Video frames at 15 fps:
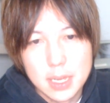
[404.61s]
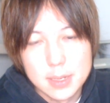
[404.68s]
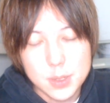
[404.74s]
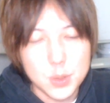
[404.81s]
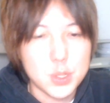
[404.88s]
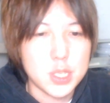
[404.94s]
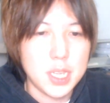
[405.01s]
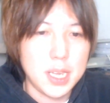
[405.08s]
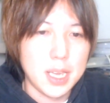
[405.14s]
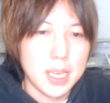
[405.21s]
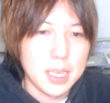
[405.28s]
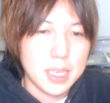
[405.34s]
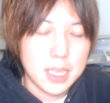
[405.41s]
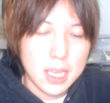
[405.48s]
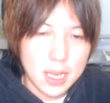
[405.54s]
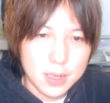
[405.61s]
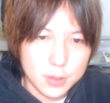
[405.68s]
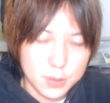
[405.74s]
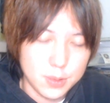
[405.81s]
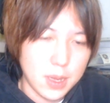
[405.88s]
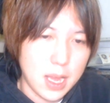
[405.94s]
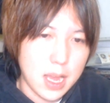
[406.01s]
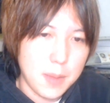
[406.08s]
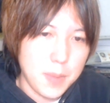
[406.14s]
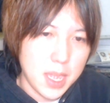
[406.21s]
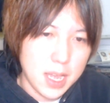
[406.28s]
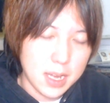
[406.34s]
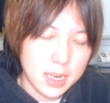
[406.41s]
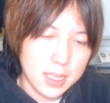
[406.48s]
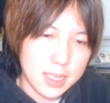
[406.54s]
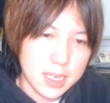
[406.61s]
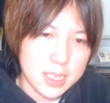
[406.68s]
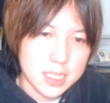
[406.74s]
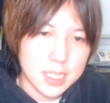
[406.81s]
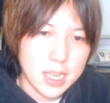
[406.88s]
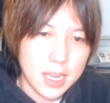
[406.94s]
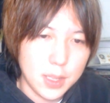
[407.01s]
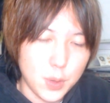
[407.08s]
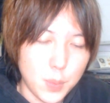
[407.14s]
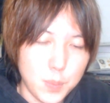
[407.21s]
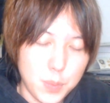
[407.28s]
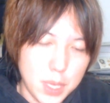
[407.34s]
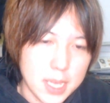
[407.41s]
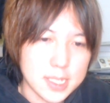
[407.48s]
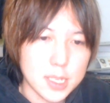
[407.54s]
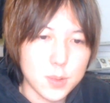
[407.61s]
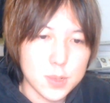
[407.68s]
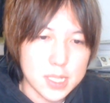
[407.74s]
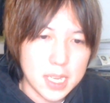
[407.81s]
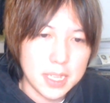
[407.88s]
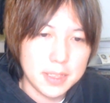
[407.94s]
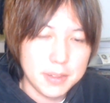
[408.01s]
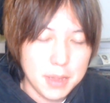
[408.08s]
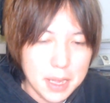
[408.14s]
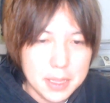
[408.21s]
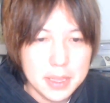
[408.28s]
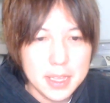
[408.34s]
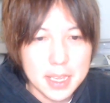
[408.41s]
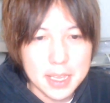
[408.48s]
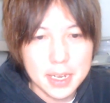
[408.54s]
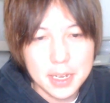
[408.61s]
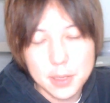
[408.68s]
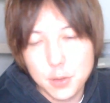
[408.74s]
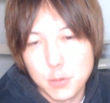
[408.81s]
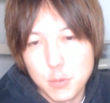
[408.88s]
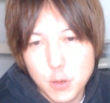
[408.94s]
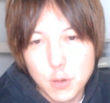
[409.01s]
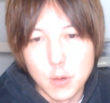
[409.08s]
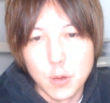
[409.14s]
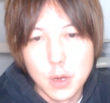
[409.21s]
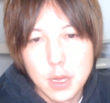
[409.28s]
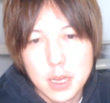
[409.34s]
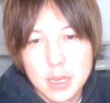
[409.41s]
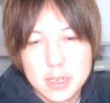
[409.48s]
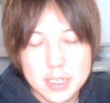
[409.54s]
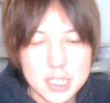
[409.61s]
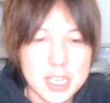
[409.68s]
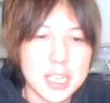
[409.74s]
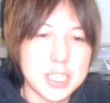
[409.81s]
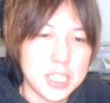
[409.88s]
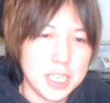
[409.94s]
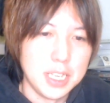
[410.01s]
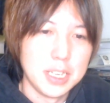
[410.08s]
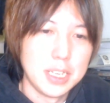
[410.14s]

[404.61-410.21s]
そして光る雨上がり消し隊の宮迫さんなんだけれどもしかし、